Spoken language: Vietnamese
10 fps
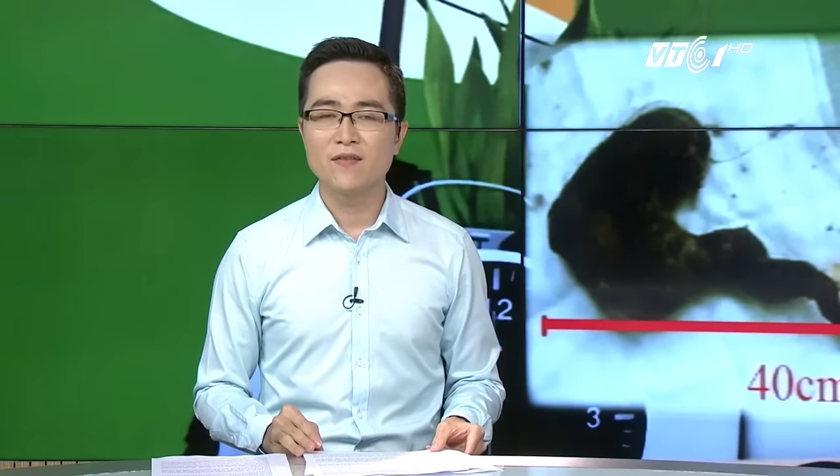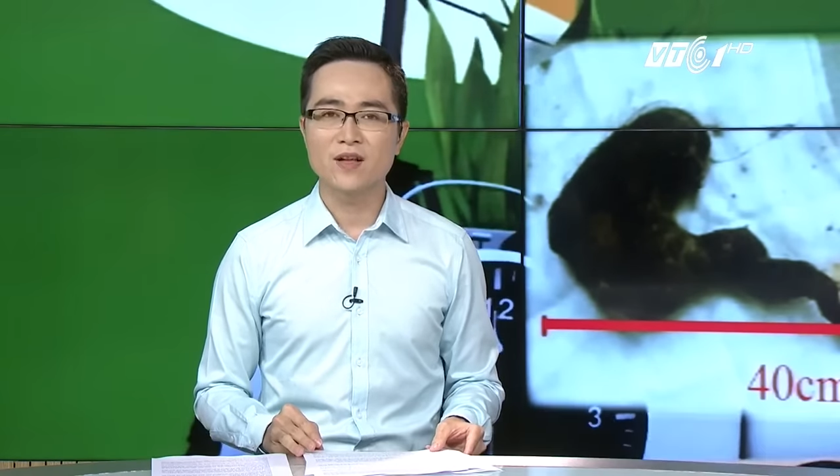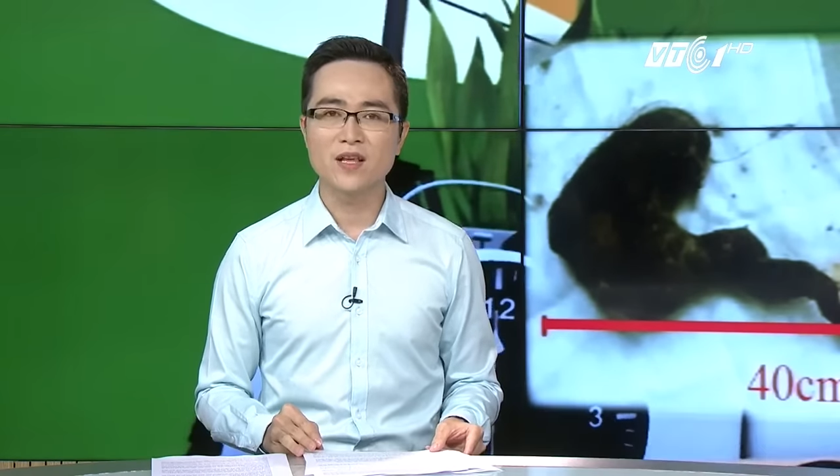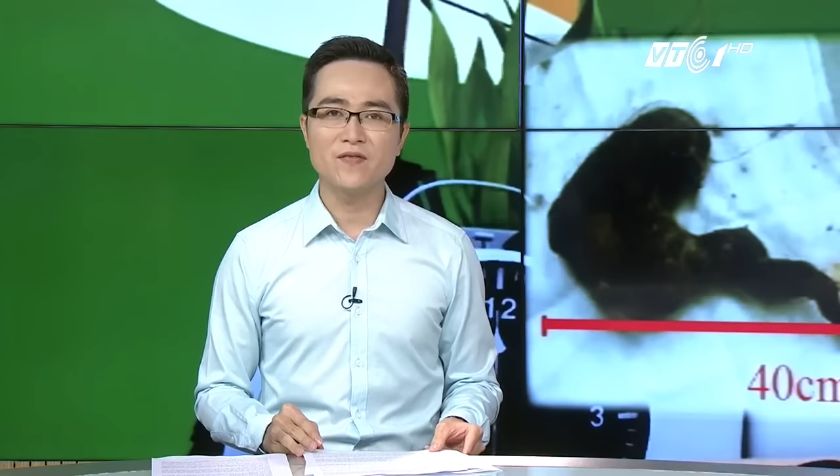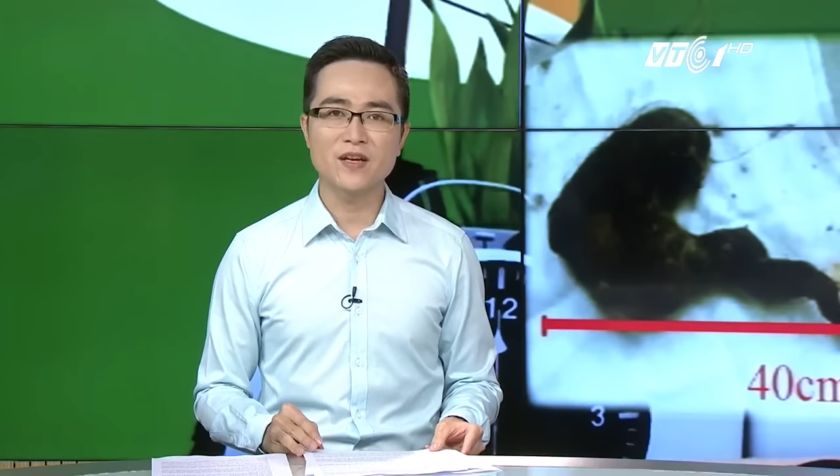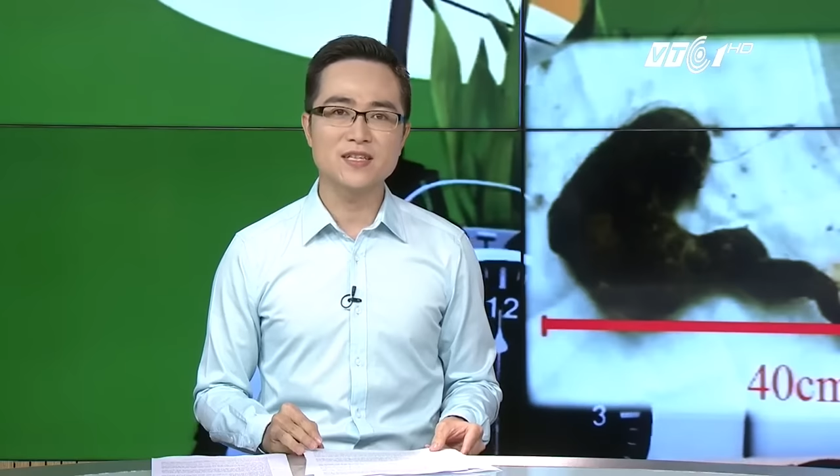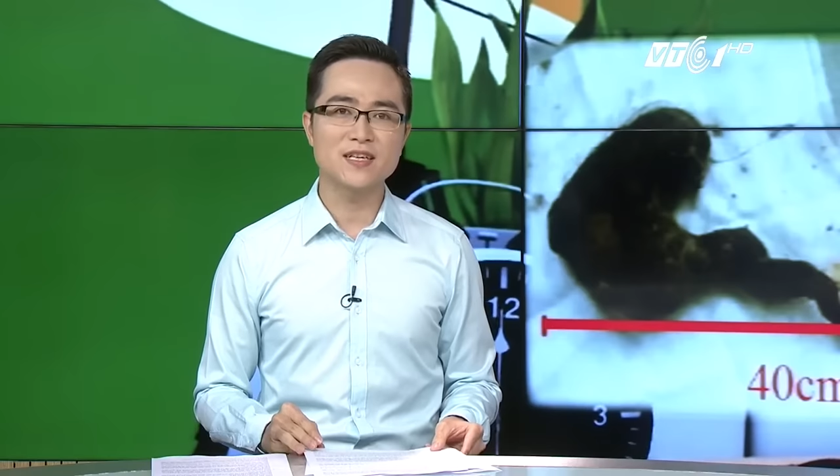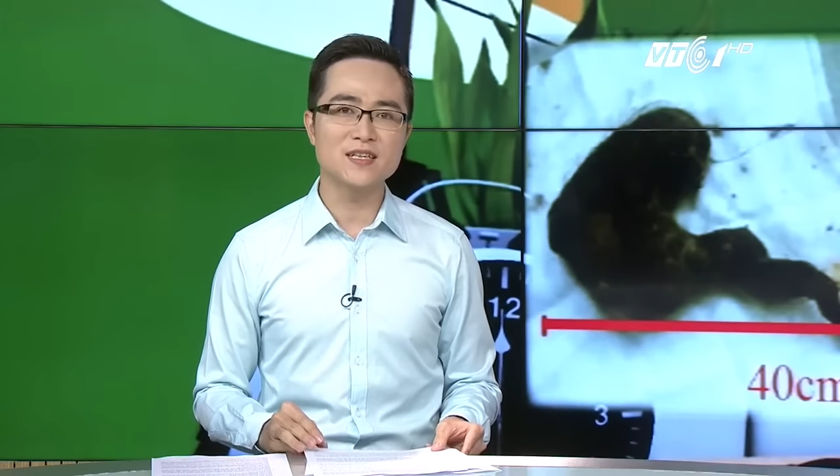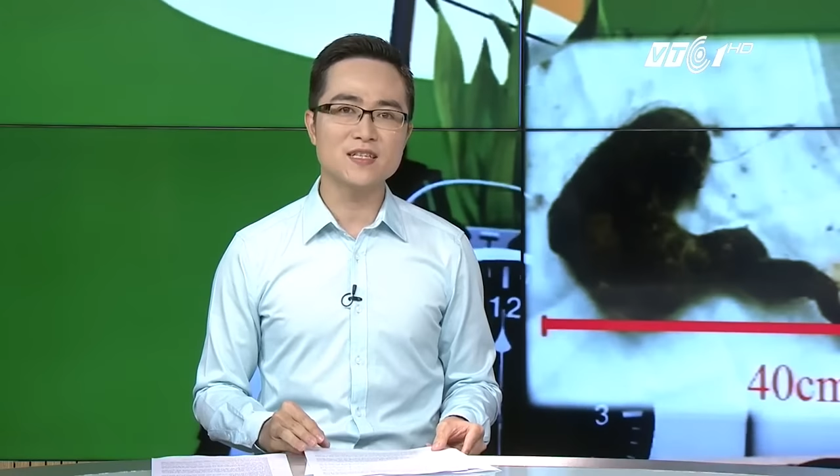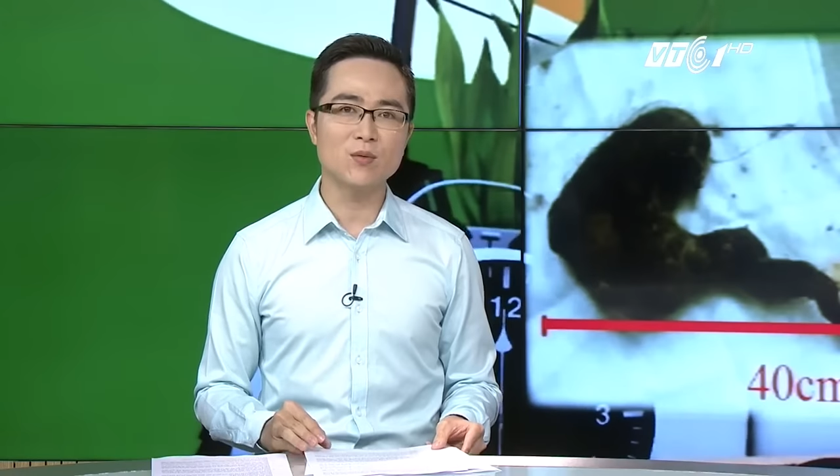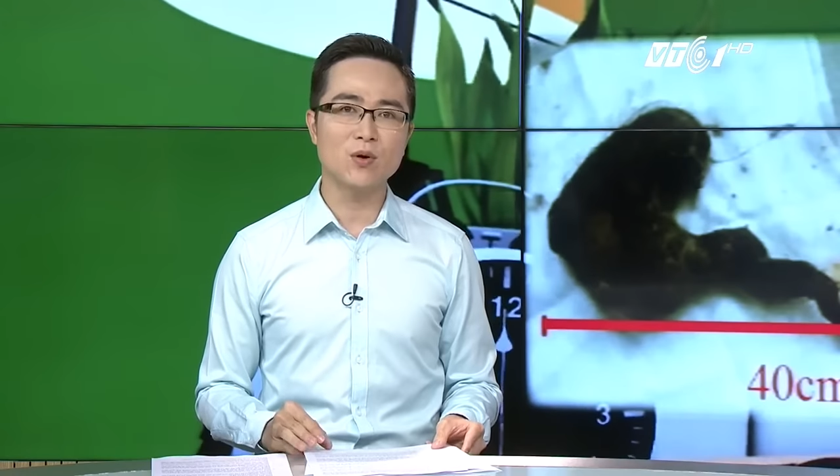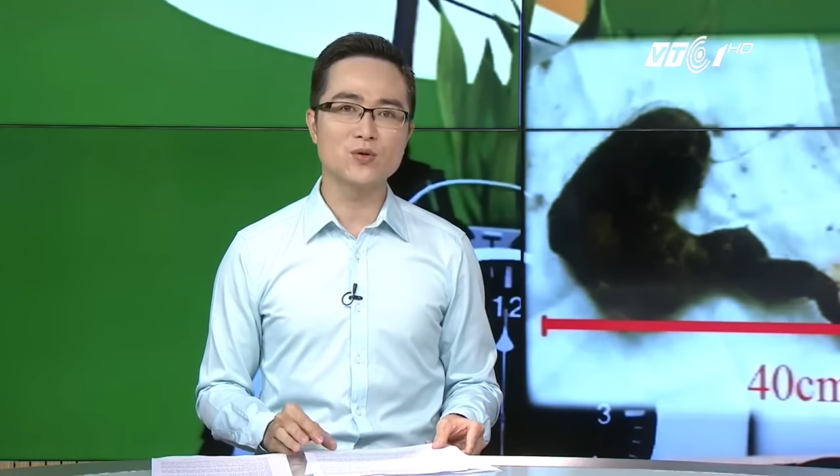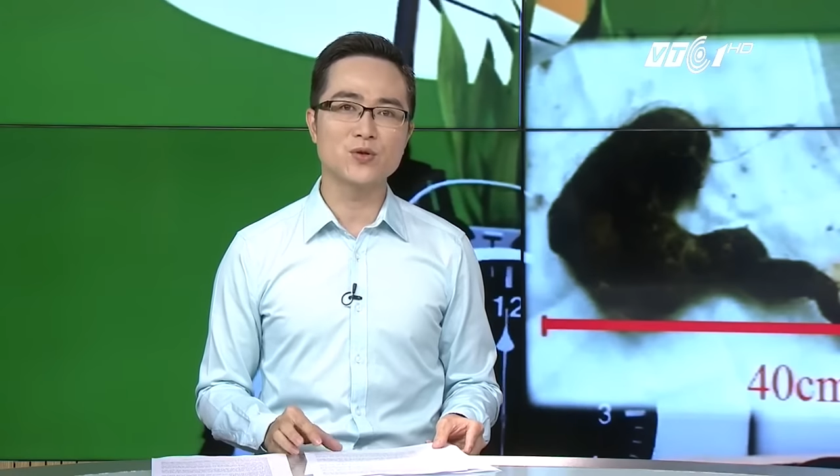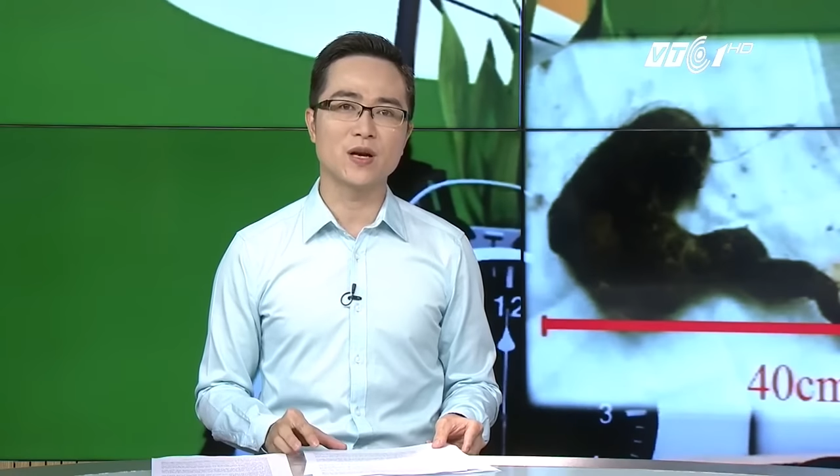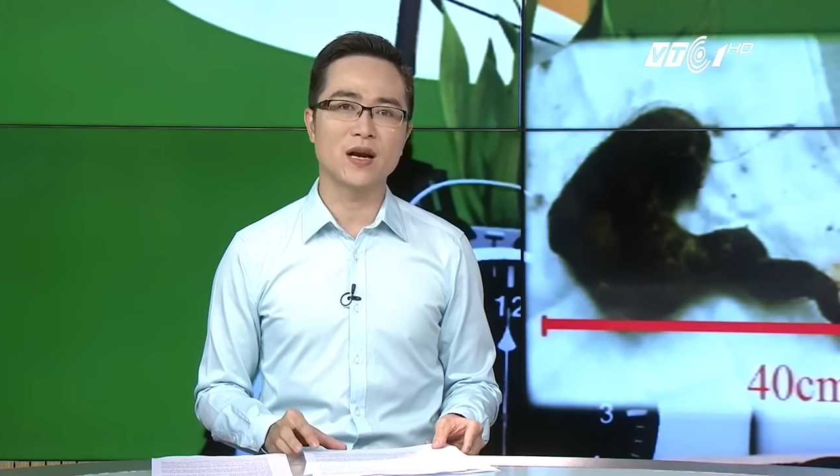và nhân vật chính trong
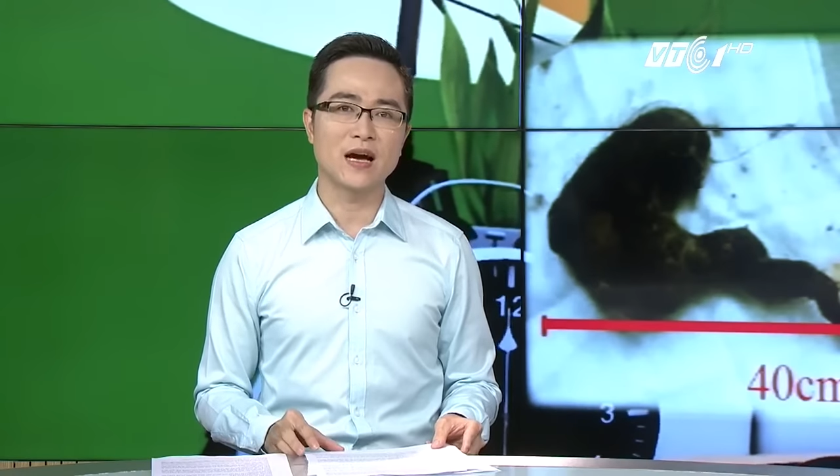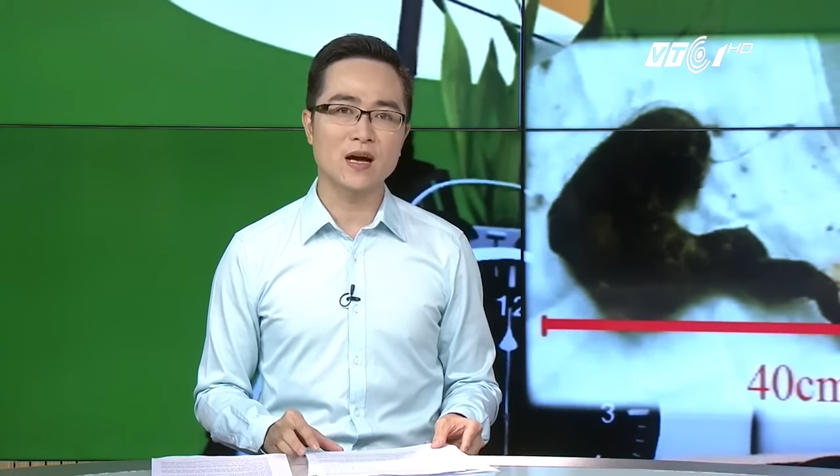câu chuyện là